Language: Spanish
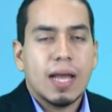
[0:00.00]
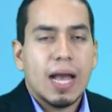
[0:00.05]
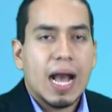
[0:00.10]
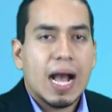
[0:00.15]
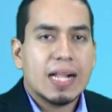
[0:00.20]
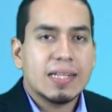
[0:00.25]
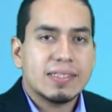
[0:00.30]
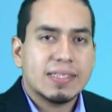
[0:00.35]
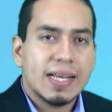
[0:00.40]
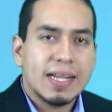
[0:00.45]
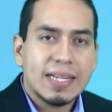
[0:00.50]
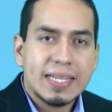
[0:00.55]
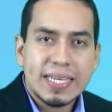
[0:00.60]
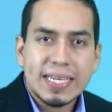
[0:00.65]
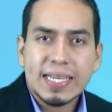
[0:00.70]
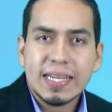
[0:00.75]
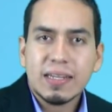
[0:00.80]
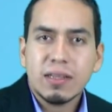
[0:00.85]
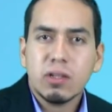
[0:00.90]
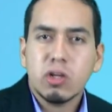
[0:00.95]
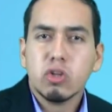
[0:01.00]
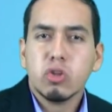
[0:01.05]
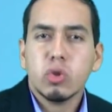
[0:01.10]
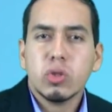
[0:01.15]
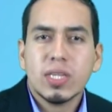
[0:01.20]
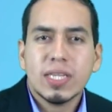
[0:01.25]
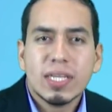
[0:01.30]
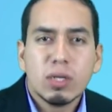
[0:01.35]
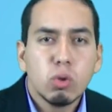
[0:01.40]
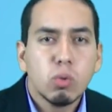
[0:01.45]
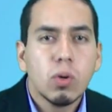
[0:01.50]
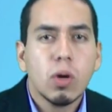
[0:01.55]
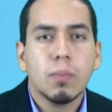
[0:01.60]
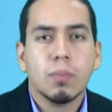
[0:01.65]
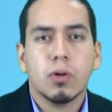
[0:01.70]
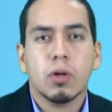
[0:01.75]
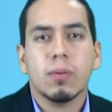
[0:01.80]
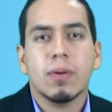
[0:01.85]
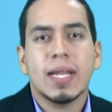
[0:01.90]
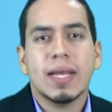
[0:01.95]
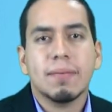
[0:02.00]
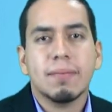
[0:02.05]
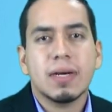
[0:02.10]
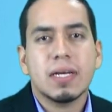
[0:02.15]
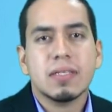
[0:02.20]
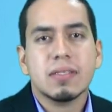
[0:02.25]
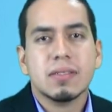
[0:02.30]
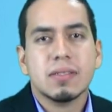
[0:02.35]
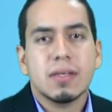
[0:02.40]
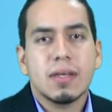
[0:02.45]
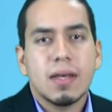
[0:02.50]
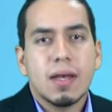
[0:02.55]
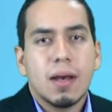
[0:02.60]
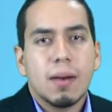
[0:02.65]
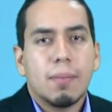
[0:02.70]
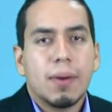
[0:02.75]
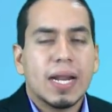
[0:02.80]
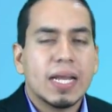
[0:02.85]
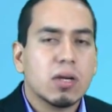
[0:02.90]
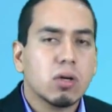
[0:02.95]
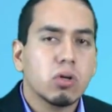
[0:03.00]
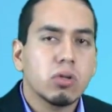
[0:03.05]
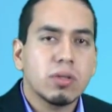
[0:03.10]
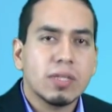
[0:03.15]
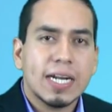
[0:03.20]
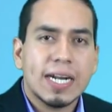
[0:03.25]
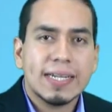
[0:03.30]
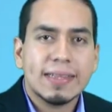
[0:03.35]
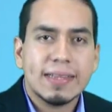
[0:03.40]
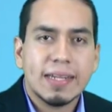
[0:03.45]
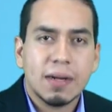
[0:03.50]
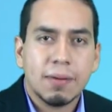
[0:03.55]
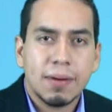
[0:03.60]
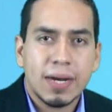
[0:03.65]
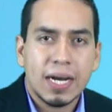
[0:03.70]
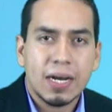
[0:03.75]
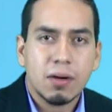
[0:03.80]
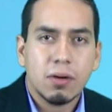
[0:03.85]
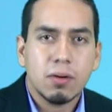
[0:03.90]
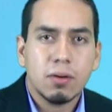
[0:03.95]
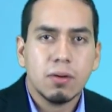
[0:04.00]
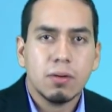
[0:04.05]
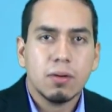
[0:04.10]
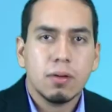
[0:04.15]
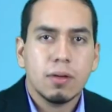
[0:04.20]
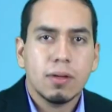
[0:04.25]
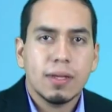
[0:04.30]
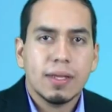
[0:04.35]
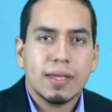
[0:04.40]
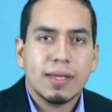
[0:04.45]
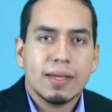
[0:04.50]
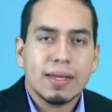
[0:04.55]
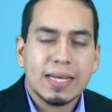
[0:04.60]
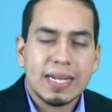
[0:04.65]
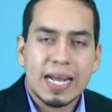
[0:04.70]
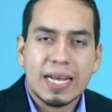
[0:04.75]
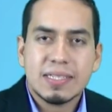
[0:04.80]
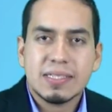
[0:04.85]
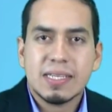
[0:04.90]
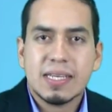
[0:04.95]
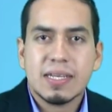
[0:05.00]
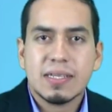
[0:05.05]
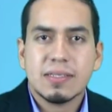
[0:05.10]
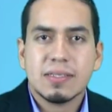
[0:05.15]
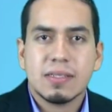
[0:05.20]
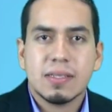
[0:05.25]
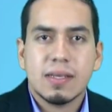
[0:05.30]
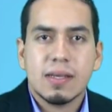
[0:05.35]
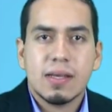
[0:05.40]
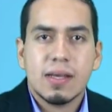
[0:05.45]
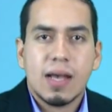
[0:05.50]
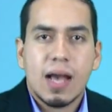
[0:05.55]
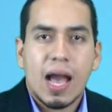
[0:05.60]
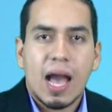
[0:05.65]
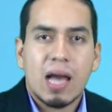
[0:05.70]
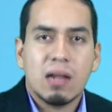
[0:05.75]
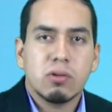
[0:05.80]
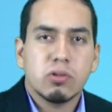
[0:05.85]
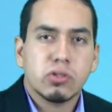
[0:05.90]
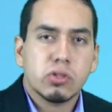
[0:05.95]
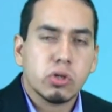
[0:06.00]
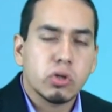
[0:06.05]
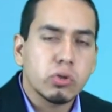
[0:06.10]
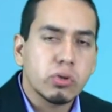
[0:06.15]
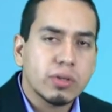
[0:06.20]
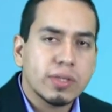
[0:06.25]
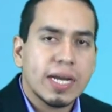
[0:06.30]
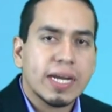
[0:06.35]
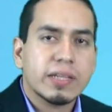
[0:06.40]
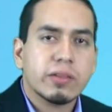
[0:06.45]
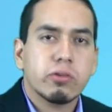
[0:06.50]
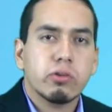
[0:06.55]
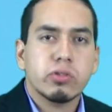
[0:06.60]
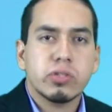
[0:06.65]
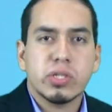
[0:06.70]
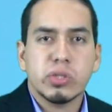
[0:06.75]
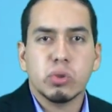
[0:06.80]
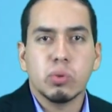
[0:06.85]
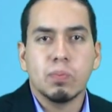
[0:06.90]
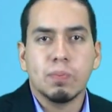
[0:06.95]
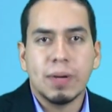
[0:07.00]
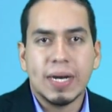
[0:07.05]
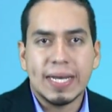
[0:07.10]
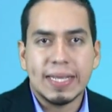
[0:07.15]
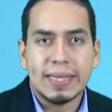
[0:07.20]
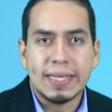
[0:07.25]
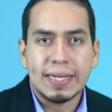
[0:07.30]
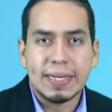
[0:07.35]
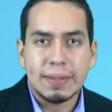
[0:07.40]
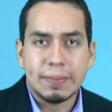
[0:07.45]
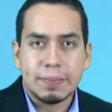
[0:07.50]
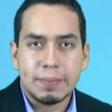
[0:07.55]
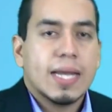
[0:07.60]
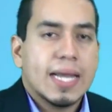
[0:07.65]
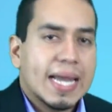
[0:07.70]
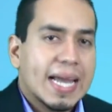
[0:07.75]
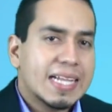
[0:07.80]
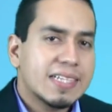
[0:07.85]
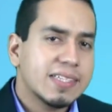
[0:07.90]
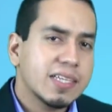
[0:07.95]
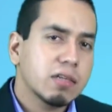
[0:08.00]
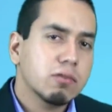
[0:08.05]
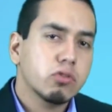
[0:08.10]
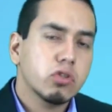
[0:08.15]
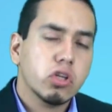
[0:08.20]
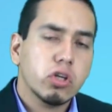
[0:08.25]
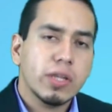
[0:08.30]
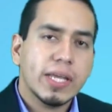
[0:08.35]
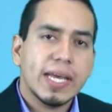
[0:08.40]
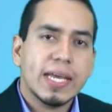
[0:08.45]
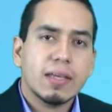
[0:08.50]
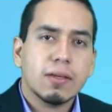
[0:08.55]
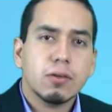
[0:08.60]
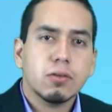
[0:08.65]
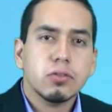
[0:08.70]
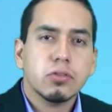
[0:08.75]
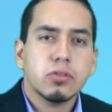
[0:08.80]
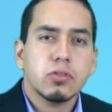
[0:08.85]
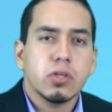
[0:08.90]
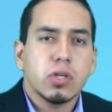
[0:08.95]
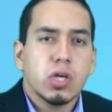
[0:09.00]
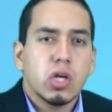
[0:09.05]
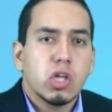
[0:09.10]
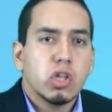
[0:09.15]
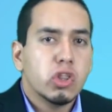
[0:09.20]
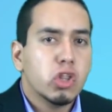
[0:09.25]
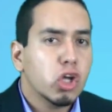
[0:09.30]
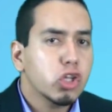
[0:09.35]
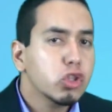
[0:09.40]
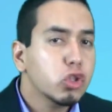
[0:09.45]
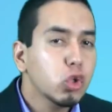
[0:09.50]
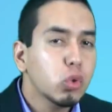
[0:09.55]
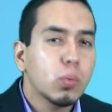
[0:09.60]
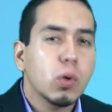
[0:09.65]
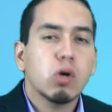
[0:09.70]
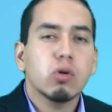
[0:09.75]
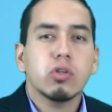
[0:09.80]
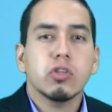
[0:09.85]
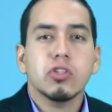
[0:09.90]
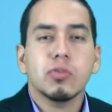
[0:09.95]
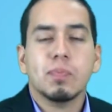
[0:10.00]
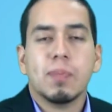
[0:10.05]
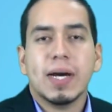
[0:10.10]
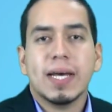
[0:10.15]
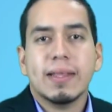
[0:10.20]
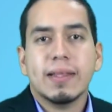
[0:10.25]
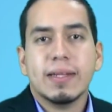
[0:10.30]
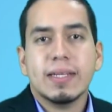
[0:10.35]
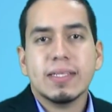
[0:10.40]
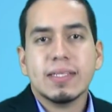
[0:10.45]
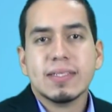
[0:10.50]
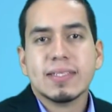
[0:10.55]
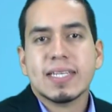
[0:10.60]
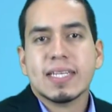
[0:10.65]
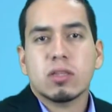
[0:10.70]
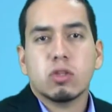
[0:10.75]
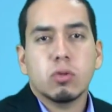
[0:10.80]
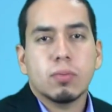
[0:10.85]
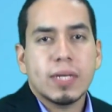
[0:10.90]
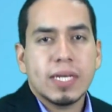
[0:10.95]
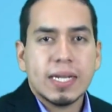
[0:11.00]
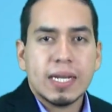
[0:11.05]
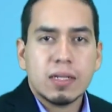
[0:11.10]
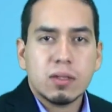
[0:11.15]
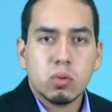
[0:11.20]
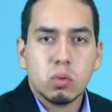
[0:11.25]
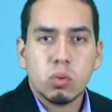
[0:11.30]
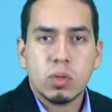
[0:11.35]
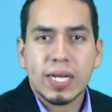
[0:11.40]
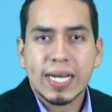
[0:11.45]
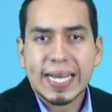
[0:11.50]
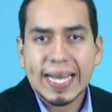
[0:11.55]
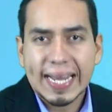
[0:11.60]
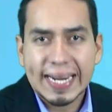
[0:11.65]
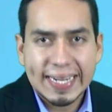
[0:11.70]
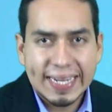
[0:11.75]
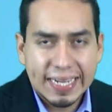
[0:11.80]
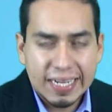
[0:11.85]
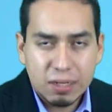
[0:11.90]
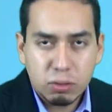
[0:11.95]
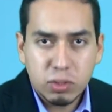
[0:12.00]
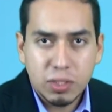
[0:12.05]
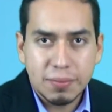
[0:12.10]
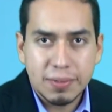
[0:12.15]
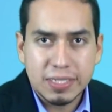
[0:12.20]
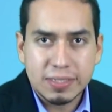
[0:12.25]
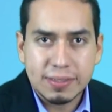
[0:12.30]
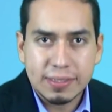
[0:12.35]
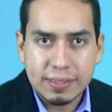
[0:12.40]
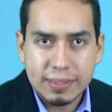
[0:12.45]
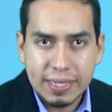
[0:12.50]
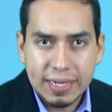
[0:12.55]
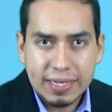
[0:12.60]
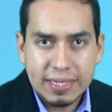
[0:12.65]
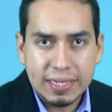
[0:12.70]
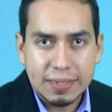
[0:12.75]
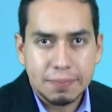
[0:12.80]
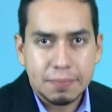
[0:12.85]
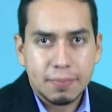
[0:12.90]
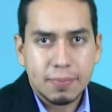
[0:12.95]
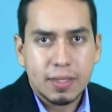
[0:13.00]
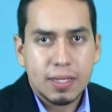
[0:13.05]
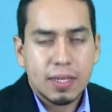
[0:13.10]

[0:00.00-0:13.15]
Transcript: Al salir no tuvo problemas para encontrar trabajo gracias a los contactos de su padre. El segundo de ellos no tuvo unos padres que tuvieran una carrera universitaria.